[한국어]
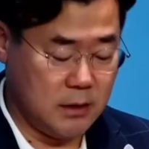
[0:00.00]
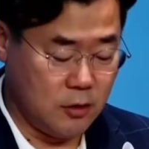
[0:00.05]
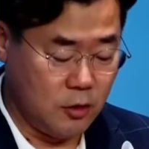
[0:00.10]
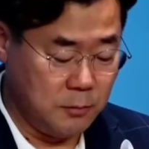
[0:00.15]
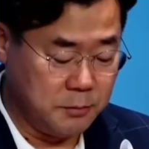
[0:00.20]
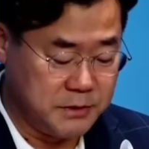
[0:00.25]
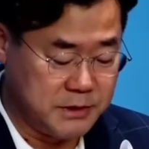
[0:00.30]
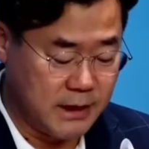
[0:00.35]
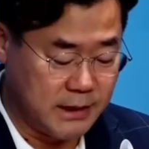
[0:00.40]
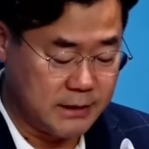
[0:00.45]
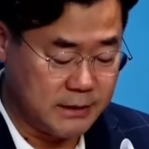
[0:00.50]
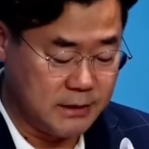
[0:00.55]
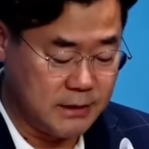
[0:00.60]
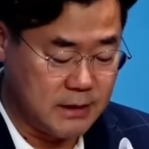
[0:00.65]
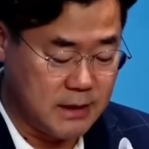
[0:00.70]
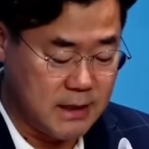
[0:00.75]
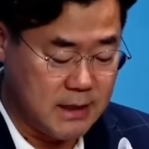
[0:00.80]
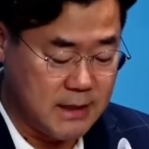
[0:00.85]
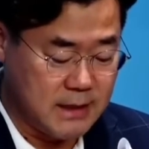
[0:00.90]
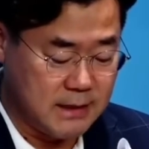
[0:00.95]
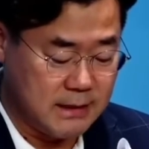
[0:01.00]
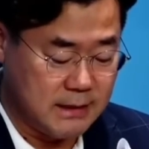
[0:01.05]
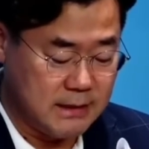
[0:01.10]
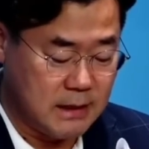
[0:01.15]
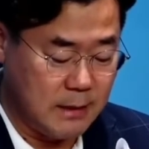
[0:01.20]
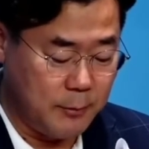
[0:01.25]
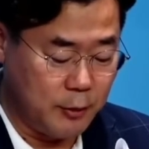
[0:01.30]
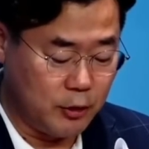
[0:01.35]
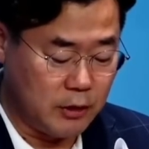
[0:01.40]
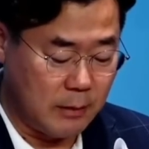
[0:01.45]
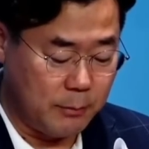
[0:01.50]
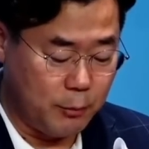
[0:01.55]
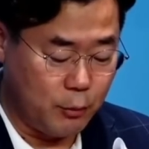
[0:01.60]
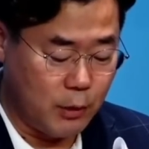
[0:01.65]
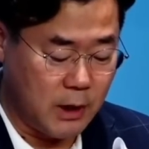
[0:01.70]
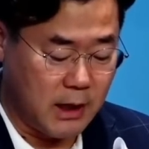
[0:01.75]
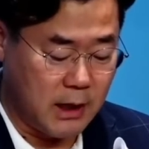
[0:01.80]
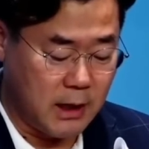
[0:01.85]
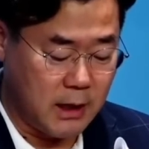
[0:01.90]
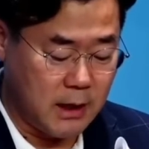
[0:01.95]
검찰은 이재명
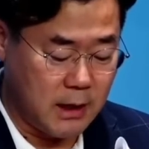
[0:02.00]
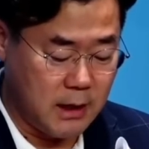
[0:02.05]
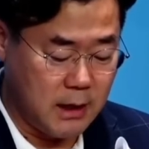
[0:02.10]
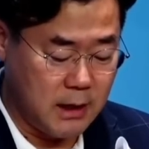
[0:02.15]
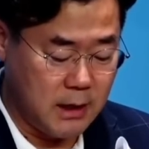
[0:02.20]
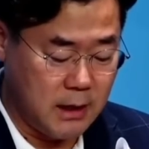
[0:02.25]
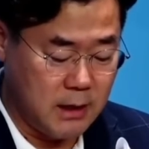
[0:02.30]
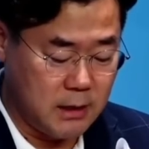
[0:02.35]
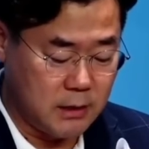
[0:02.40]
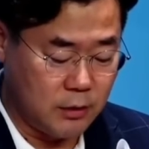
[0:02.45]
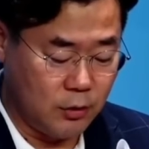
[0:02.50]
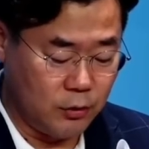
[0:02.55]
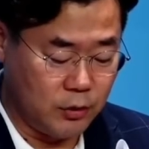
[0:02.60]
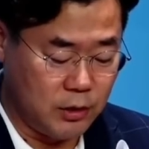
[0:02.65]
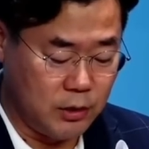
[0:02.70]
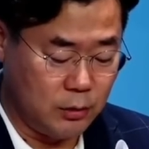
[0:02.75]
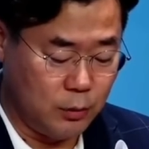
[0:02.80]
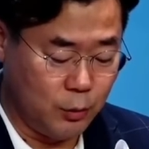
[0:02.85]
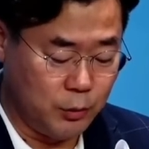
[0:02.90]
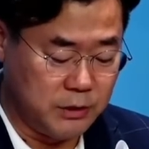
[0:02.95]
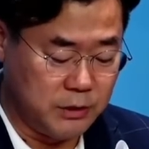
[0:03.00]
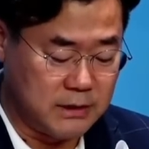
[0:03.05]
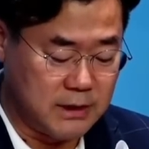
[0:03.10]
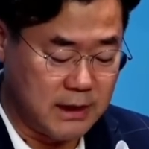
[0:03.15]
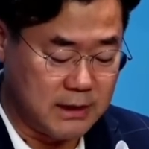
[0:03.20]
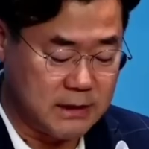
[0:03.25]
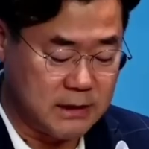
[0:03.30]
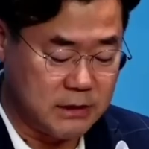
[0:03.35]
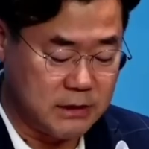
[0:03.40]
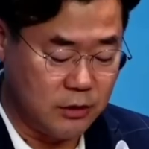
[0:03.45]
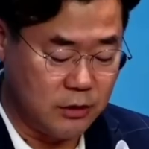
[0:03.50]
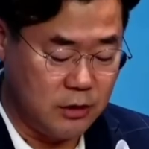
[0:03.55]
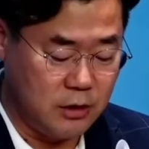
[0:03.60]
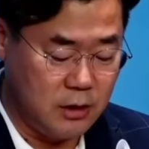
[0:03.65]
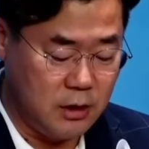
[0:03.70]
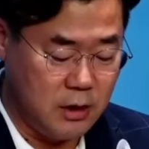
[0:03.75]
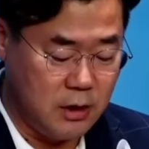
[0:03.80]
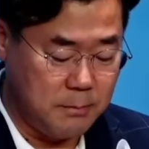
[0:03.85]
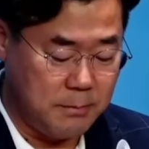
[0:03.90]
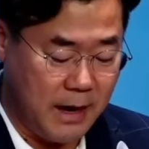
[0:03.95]
대표가 경기도지사
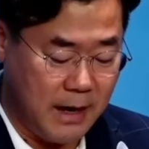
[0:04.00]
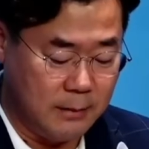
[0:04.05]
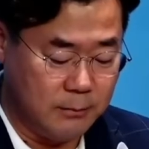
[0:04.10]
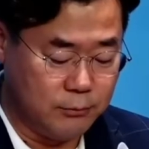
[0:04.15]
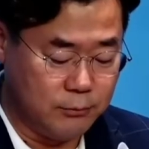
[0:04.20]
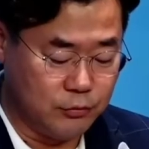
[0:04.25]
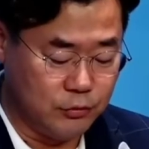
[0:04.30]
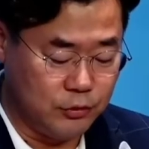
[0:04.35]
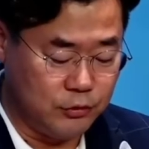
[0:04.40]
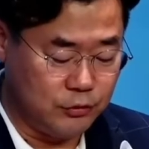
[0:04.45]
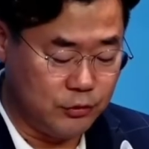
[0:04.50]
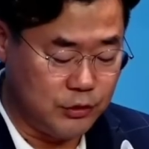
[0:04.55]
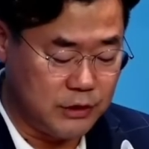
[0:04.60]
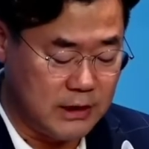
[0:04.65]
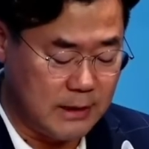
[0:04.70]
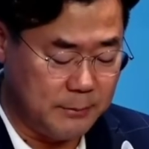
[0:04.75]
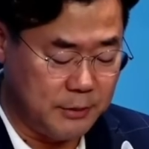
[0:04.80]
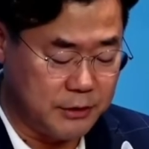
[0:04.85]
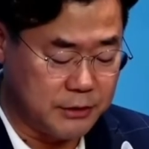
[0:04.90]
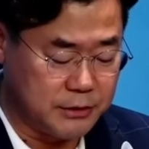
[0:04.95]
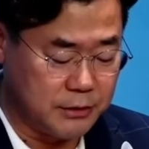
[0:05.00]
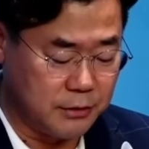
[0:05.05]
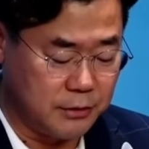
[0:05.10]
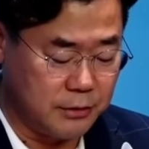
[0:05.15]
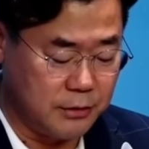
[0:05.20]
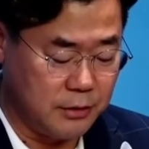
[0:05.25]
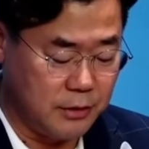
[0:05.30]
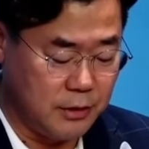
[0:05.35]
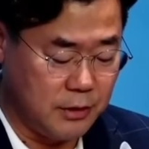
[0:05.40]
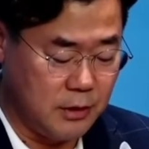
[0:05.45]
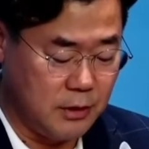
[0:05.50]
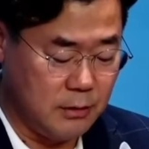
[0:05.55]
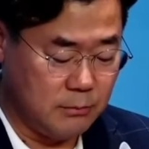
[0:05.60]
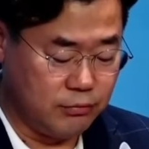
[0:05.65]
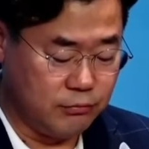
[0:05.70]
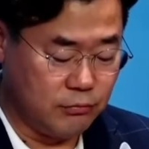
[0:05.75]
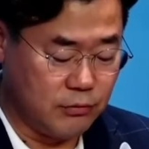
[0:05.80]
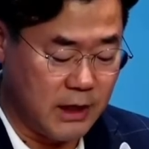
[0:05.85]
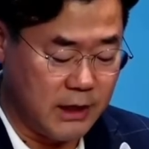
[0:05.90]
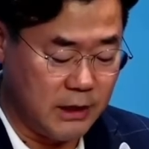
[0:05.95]
시절 방북을 추진하면서
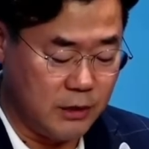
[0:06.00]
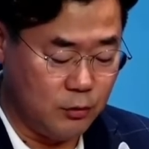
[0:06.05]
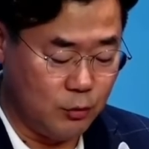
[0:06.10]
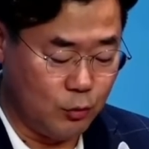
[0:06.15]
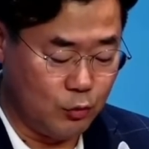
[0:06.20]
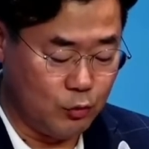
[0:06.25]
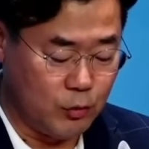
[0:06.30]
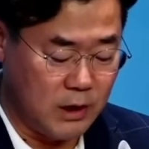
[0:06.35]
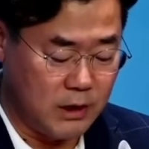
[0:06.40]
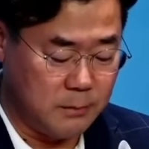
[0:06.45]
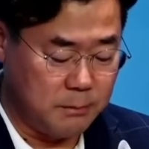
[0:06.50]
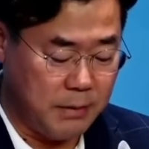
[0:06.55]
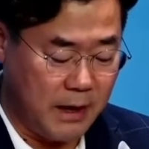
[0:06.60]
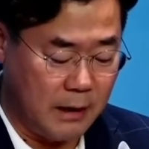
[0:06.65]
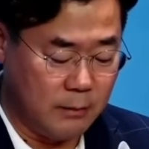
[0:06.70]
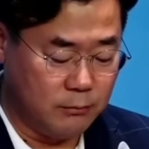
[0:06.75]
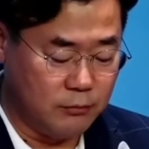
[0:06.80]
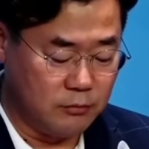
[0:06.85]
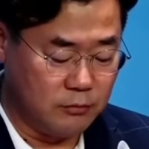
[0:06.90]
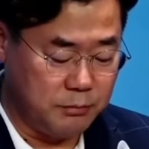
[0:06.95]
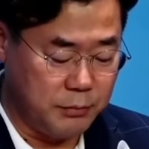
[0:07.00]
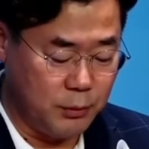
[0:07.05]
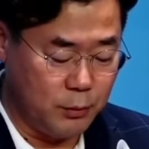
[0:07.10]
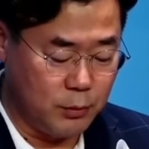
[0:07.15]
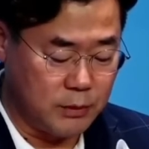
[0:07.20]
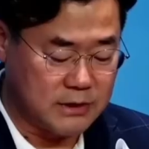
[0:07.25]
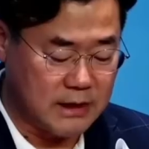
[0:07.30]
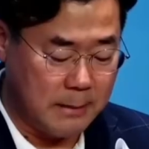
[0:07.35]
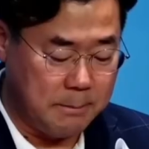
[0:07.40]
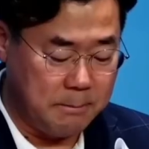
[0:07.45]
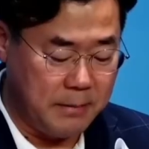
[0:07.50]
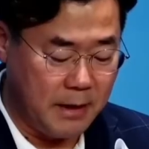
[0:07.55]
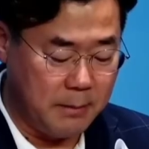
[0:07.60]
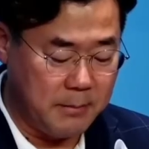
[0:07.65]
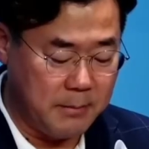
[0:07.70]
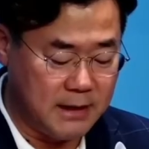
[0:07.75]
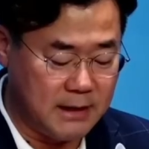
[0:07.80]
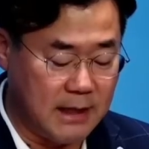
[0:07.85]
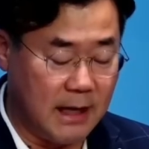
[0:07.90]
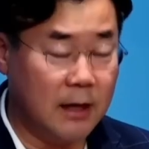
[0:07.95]
북한이 요구한 방북 비용
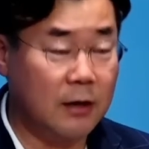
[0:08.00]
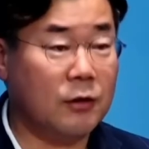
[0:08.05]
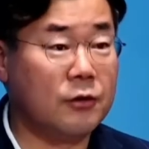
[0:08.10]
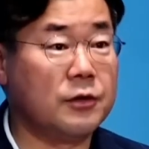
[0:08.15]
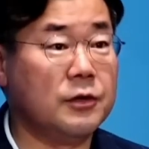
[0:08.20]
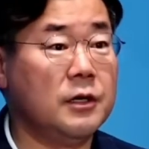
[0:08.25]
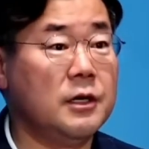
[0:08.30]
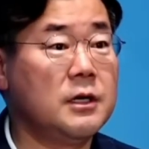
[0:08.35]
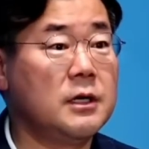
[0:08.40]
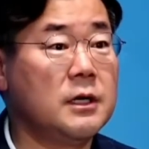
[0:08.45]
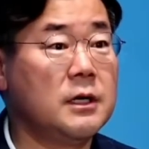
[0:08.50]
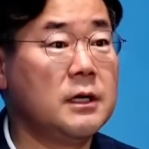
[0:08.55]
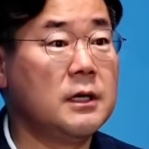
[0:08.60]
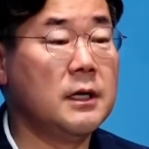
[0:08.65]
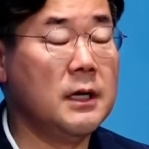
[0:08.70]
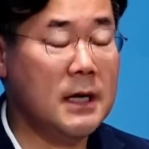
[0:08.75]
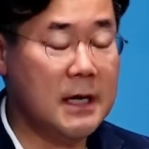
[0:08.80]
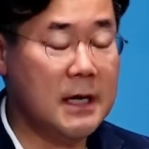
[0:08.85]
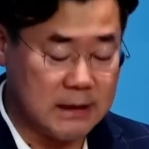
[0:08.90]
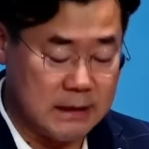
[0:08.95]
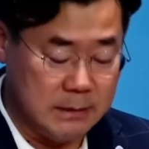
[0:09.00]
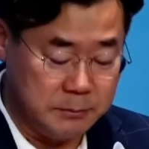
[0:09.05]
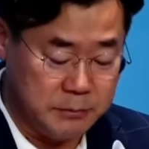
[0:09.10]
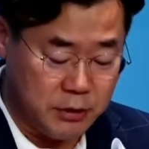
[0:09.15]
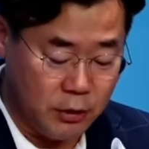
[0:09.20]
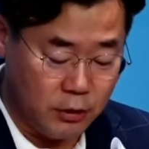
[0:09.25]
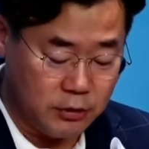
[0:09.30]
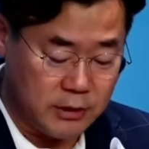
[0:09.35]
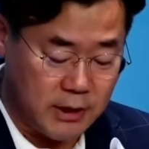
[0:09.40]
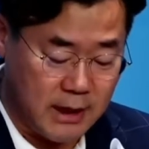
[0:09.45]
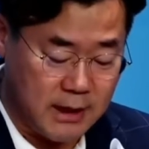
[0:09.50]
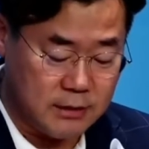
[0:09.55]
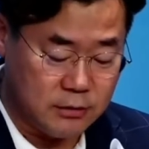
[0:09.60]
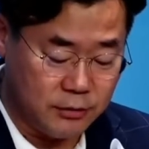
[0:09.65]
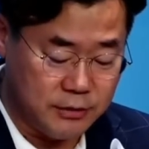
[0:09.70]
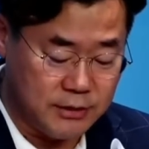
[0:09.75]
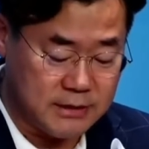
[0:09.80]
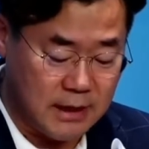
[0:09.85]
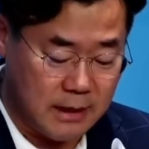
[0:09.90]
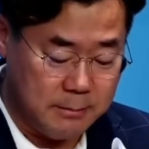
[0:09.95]
300만 달러를 김성태
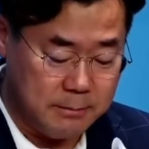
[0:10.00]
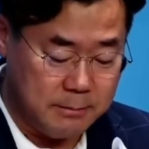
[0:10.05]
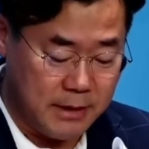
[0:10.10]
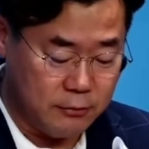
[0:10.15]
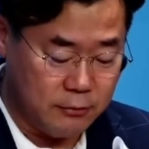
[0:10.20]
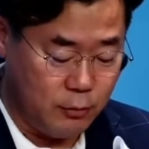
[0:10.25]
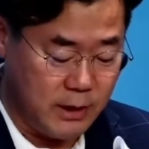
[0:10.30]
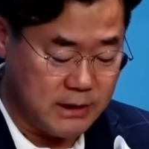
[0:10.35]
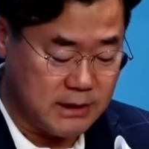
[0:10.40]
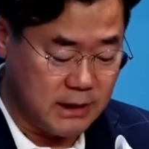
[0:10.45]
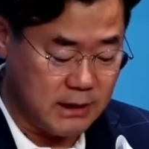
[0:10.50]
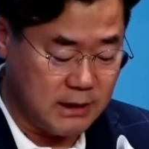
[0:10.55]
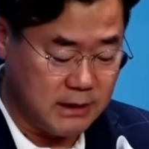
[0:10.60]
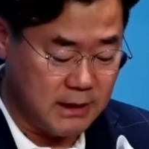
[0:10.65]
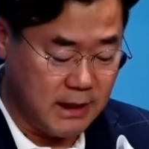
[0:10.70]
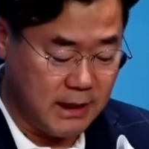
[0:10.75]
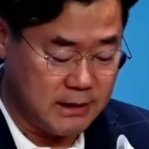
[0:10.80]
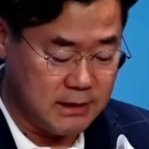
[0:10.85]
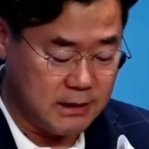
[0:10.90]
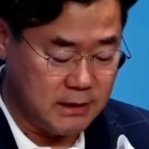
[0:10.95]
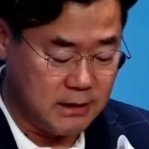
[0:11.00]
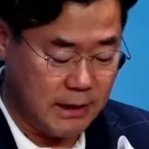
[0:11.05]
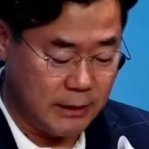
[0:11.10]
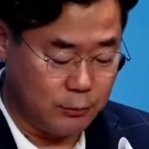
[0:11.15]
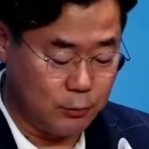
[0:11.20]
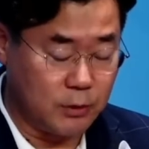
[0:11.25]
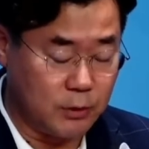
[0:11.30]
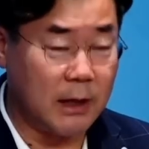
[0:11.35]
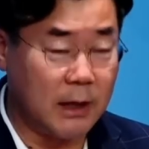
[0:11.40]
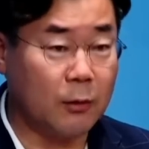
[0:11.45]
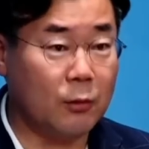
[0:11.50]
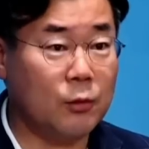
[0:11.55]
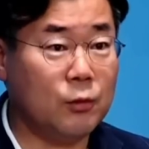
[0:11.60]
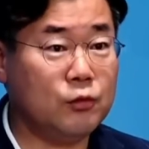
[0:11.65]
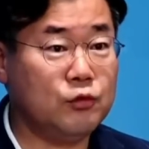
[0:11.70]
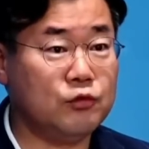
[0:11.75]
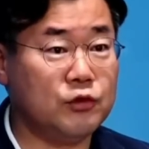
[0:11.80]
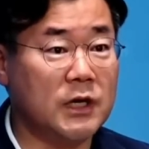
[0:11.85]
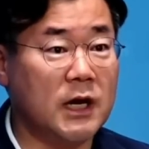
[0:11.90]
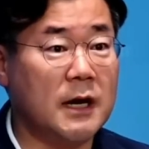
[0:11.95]
전 쌍방울 회장이 대신
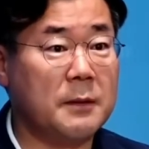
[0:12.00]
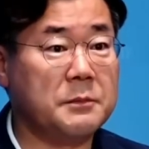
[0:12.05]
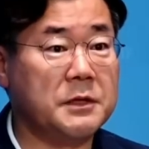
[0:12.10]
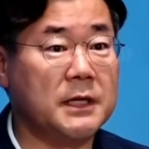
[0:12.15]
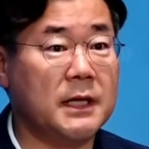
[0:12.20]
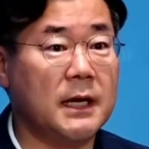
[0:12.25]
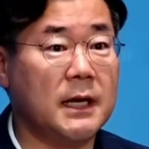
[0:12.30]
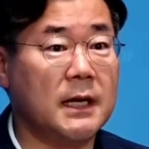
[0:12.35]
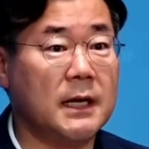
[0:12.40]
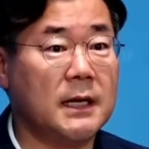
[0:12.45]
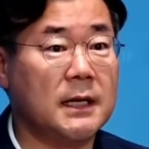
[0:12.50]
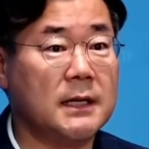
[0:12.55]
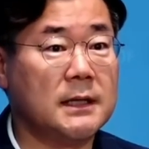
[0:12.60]
내줬다고 주장합니다.